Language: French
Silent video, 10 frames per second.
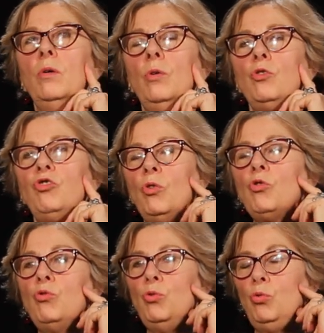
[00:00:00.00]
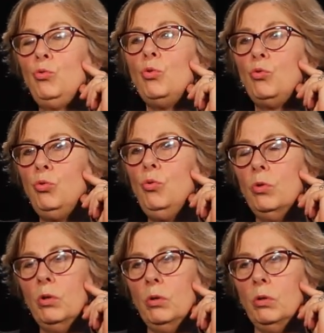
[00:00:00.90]
euh, change du tout au
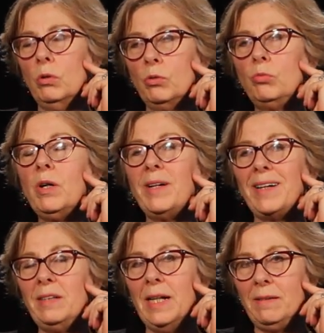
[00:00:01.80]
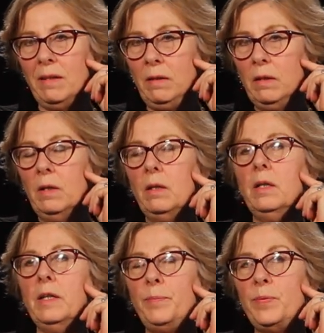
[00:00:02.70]
tout, en tout cas au quartier latin,
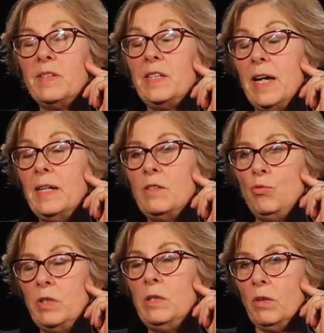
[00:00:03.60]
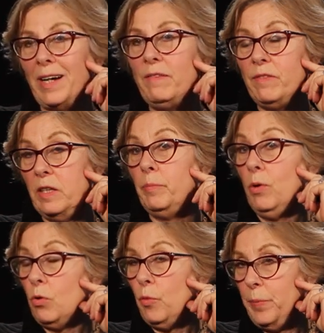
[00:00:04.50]
et puisqu'il y a les usines en grève qui
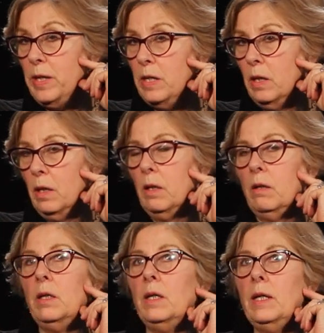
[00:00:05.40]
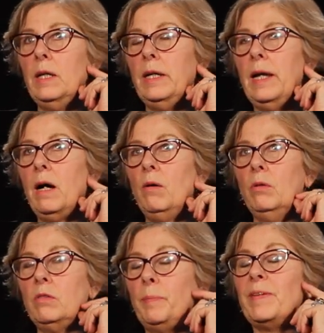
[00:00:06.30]
bloquent le pays. Et, là,
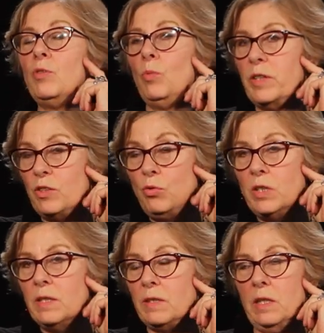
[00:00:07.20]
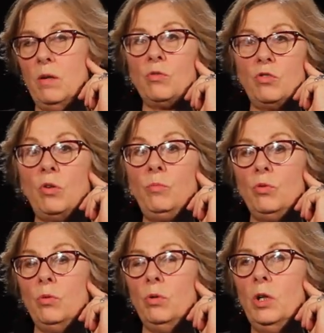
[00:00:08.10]
euh, ce n'est pas seulement les usines, c'est l'ensemble
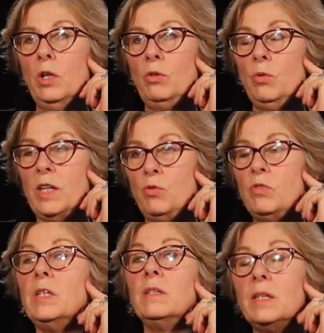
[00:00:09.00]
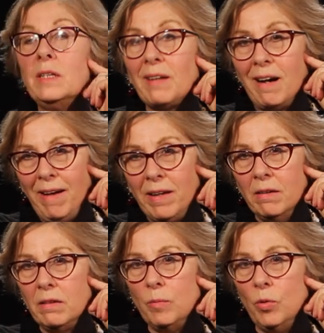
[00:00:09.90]
de, la société qui
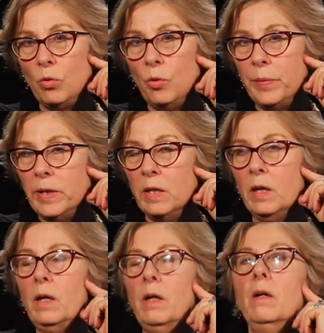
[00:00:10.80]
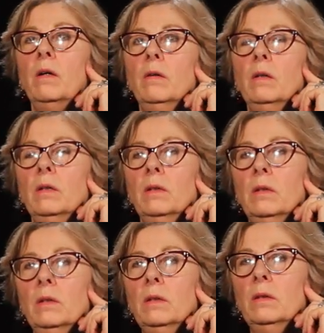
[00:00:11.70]
travaille qui bloque le pays.
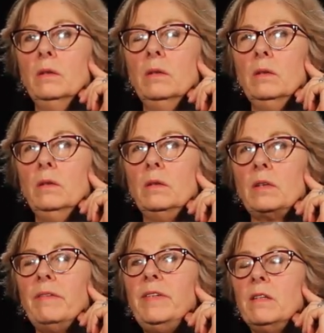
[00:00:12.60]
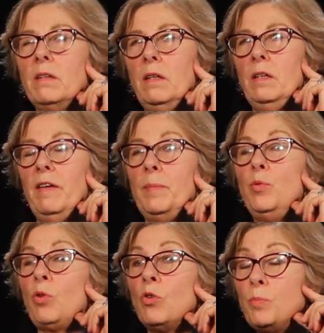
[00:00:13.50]
Euh, très vite, il n'y avait
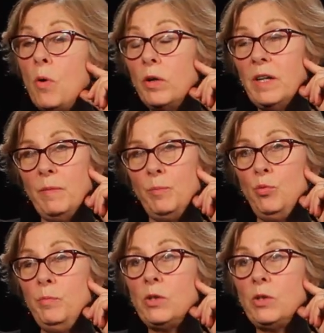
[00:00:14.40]
plus de transport, il n'y avait plus de